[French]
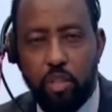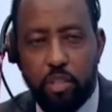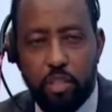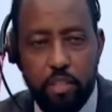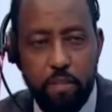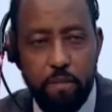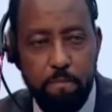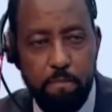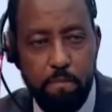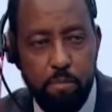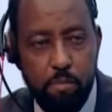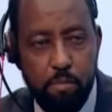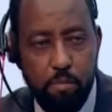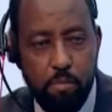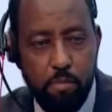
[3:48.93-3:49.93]
Chers amis,
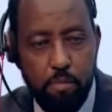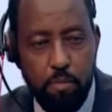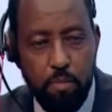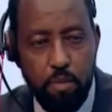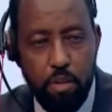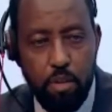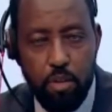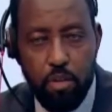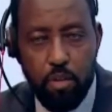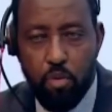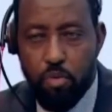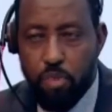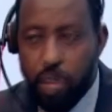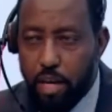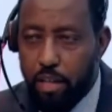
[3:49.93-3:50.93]
pour commencer, je
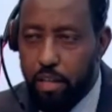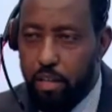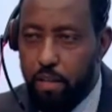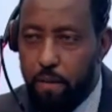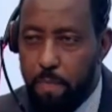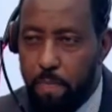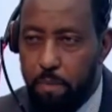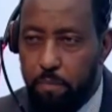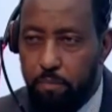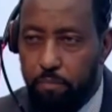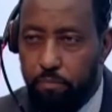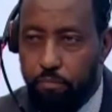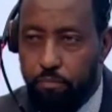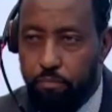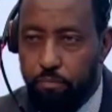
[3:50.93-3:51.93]
voudrais
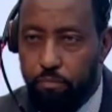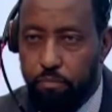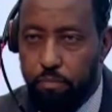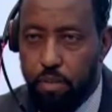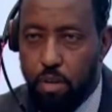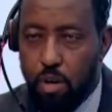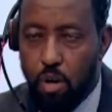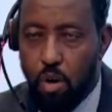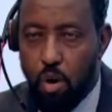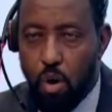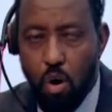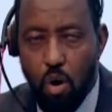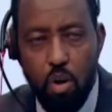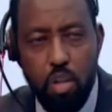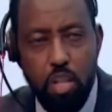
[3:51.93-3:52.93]
profiter de l'occasion tout d'abord
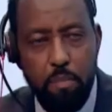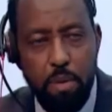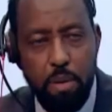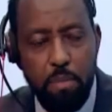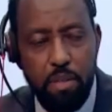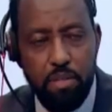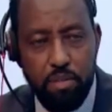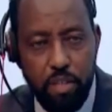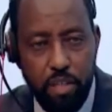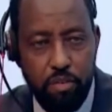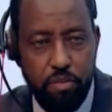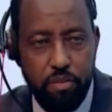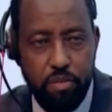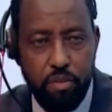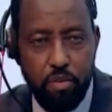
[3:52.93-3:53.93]
pour remercier
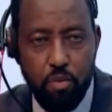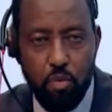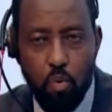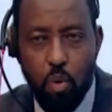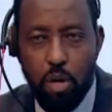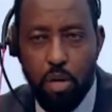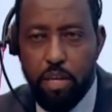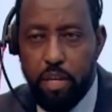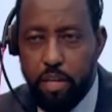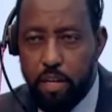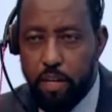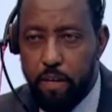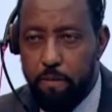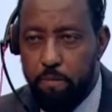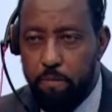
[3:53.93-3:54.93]
tous
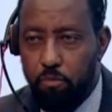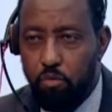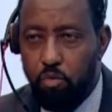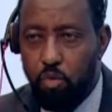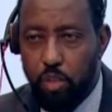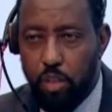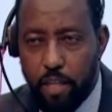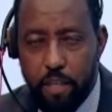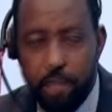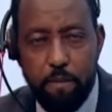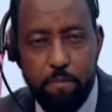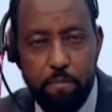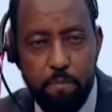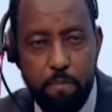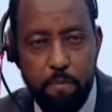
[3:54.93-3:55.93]
les États membres
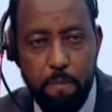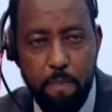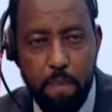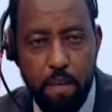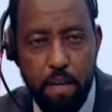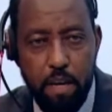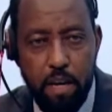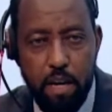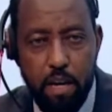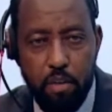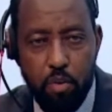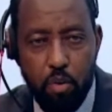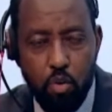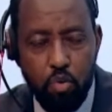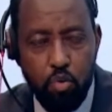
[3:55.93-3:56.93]
présents
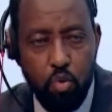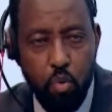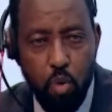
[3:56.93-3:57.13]
aujourd'hui